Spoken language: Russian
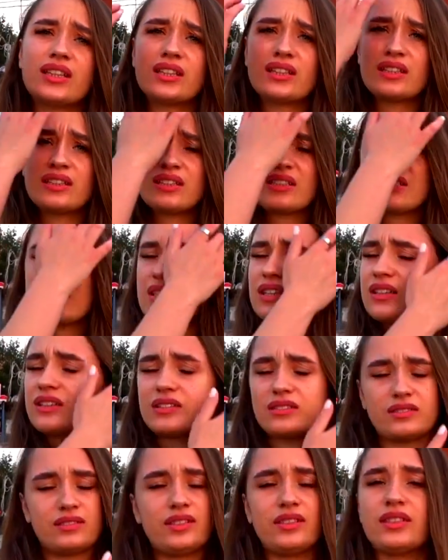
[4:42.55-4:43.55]
это не нет,
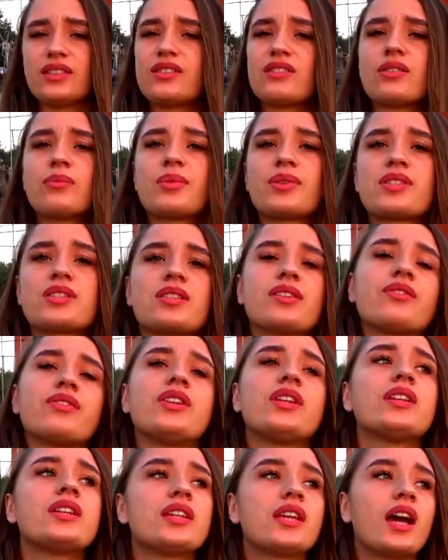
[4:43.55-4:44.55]
нет, сто процентов
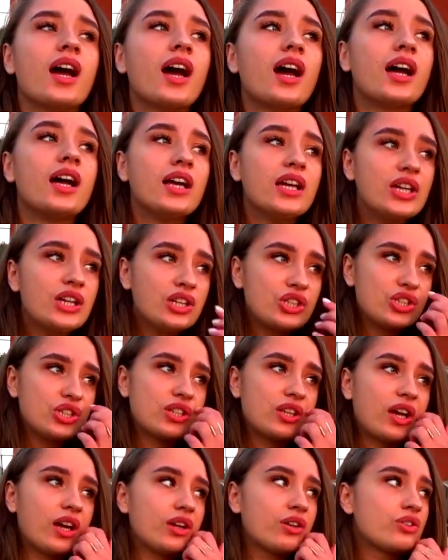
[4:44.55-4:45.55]
нет. Я
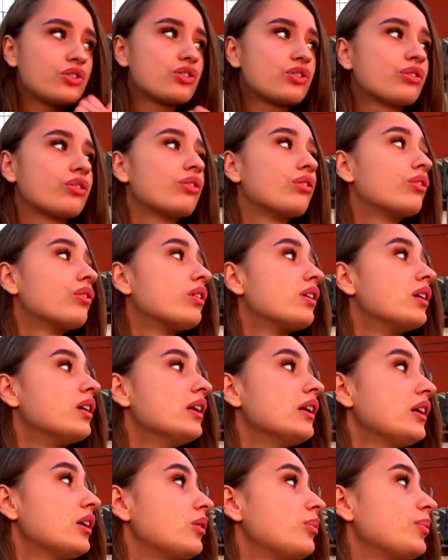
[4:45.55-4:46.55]
считаю, что
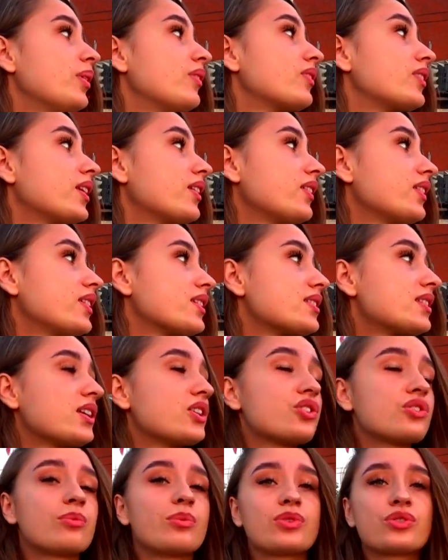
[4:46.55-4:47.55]
мне в голове
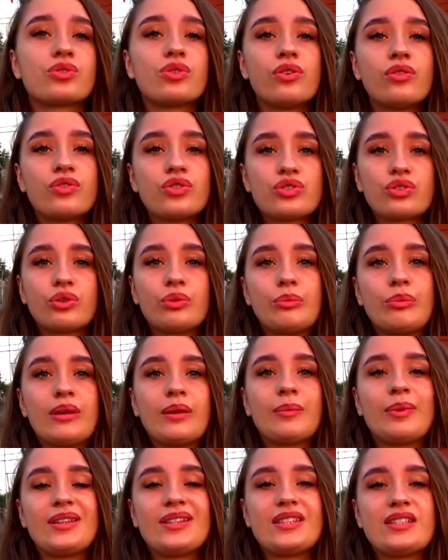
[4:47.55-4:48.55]
достаточно мозгов, чтобы
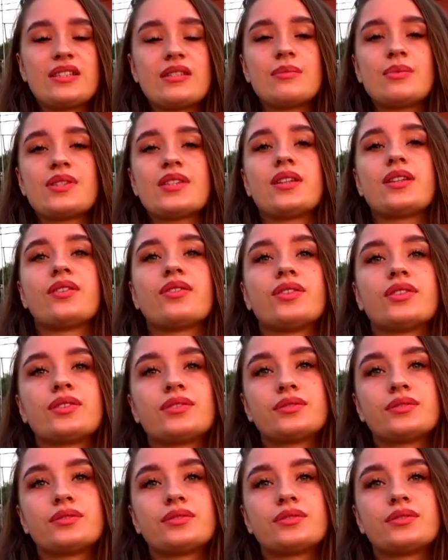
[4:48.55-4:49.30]
обойтись без этого.